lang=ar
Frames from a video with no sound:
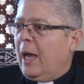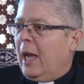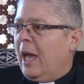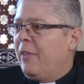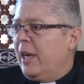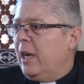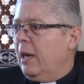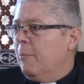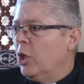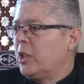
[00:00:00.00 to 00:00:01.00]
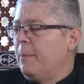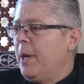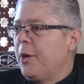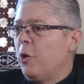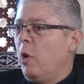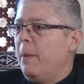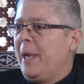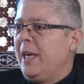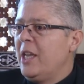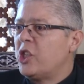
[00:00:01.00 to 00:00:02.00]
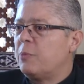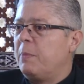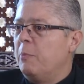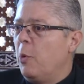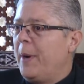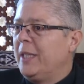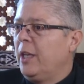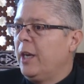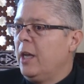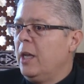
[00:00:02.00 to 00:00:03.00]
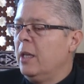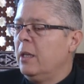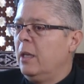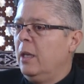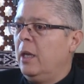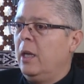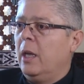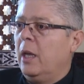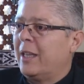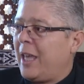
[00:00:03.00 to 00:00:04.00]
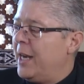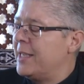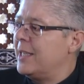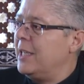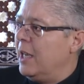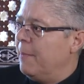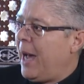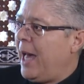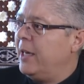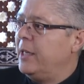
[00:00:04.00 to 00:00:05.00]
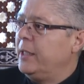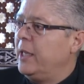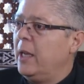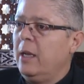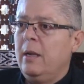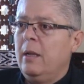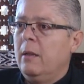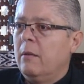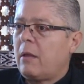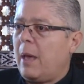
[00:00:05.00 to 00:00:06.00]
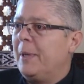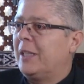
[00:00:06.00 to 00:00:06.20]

هذا المؤتمر هو بلش بمبادرة آه، كنسية محلية قبل